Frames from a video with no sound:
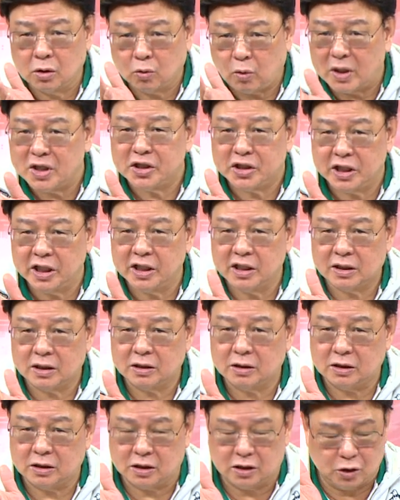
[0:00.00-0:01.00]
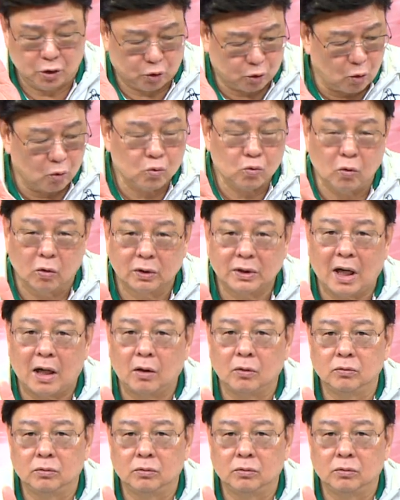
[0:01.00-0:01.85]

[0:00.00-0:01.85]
关系，使中国大